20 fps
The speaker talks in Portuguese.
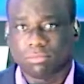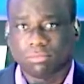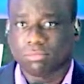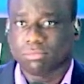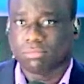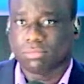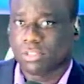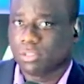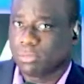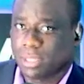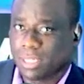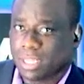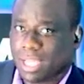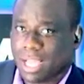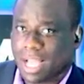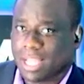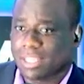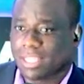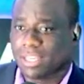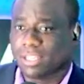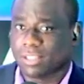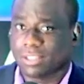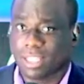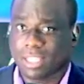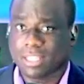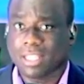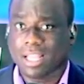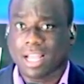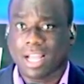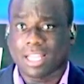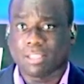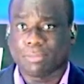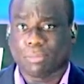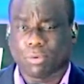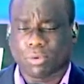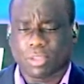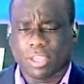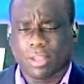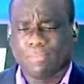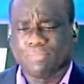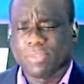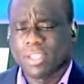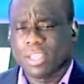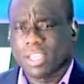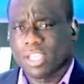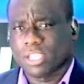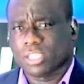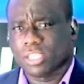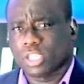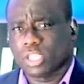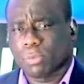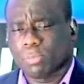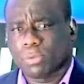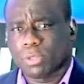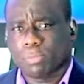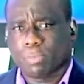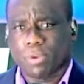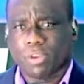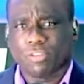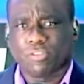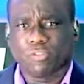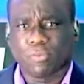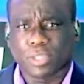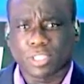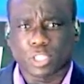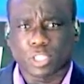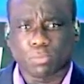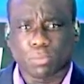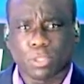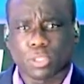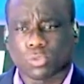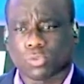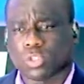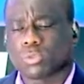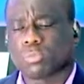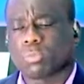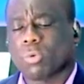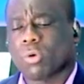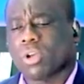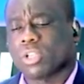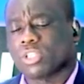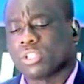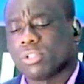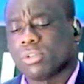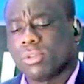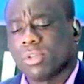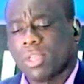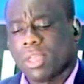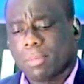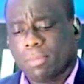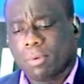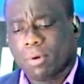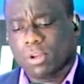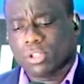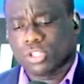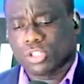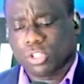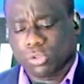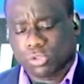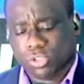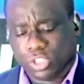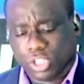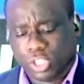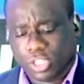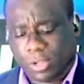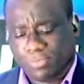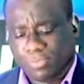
de brincadeira não tem nada, porque esse tipo de perfume, essas pessoas podem, pode, ou seja,